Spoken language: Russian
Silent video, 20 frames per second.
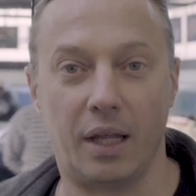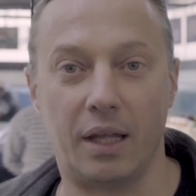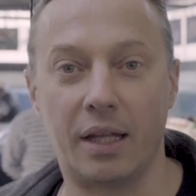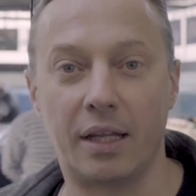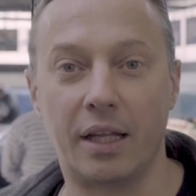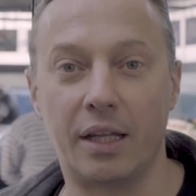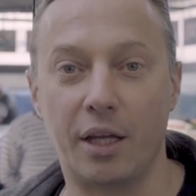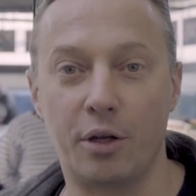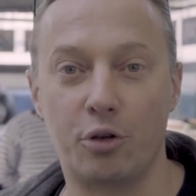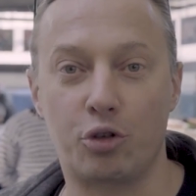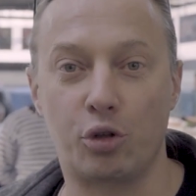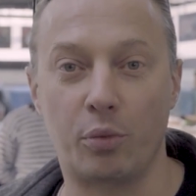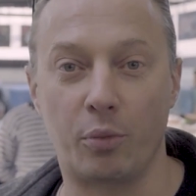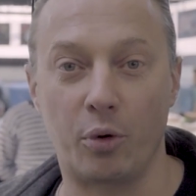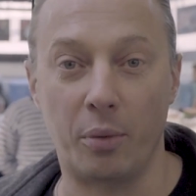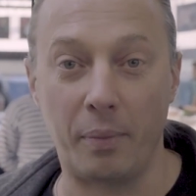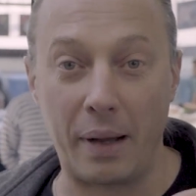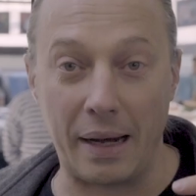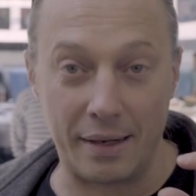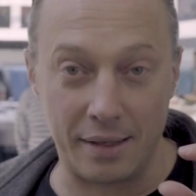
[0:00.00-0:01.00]
Я надеюсь, что
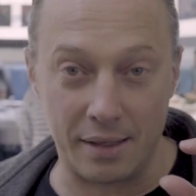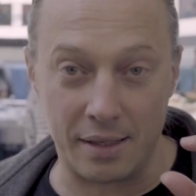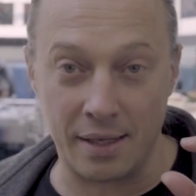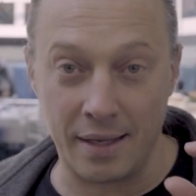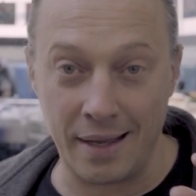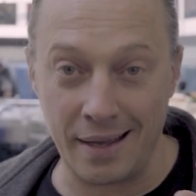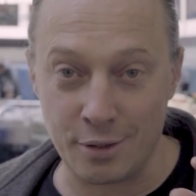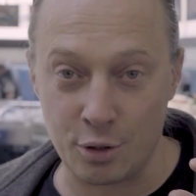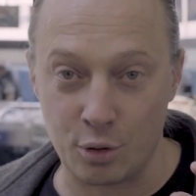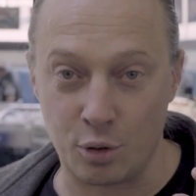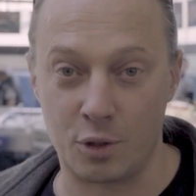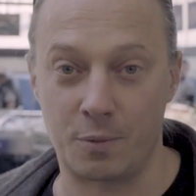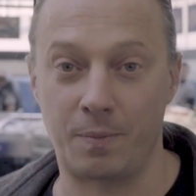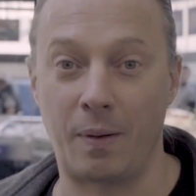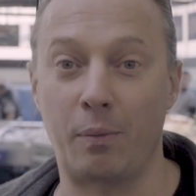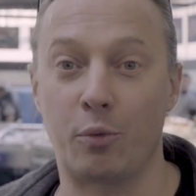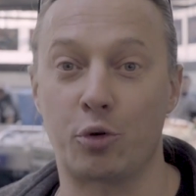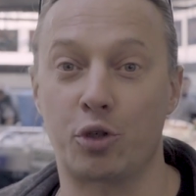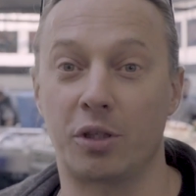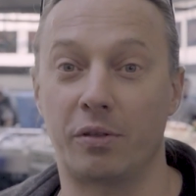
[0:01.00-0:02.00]
мой маленький экскурс
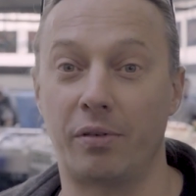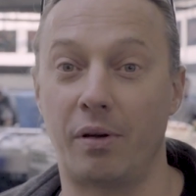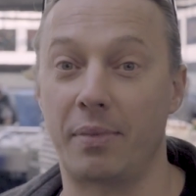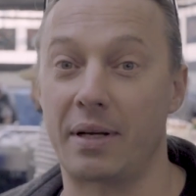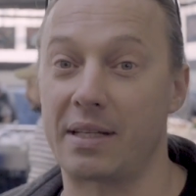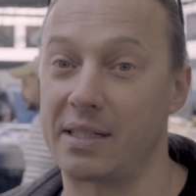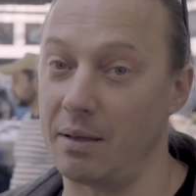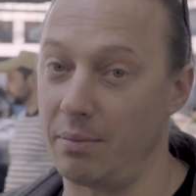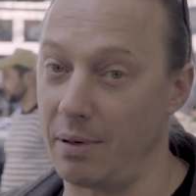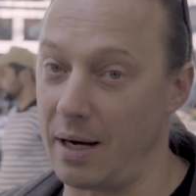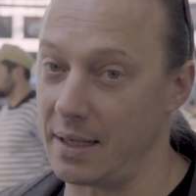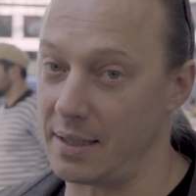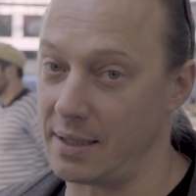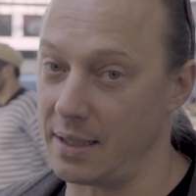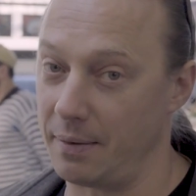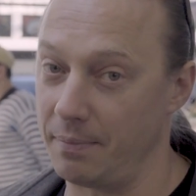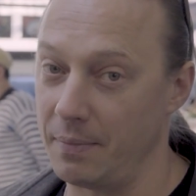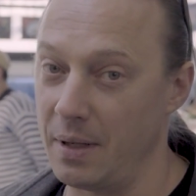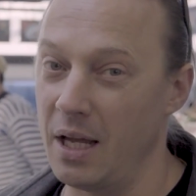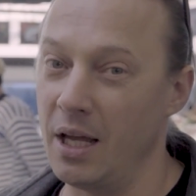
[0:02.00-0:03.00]
поможет вам разобраться.